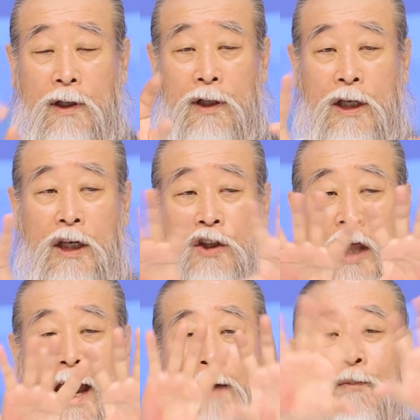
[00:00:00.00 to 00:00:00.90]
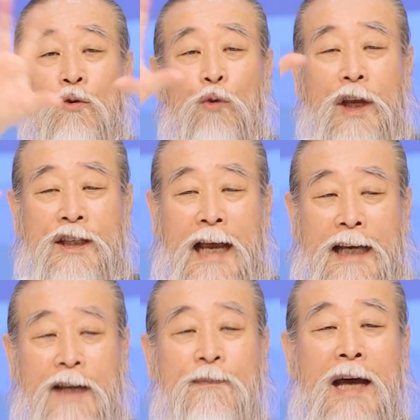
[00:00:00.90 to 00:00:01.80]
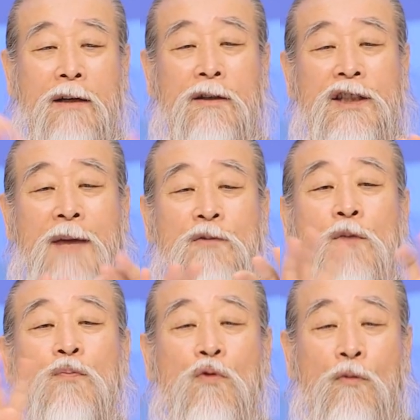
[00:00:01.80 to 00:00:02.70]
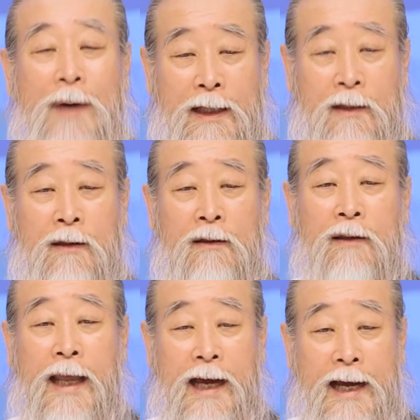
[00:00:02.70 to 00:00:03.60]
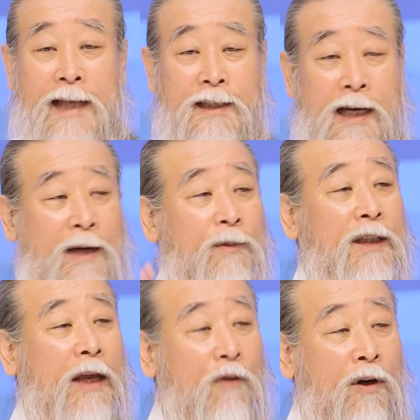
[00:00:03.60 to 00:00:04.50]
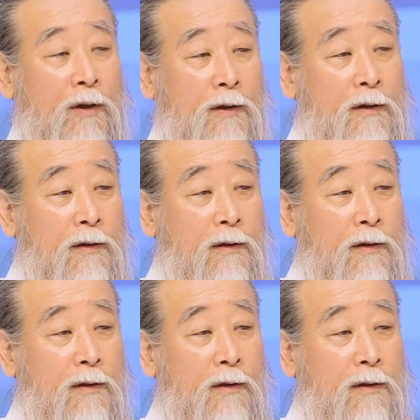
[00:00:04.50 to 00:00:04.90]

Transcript: 이 대한민국에 살림하는 건 30%만 내가 간장하면 되고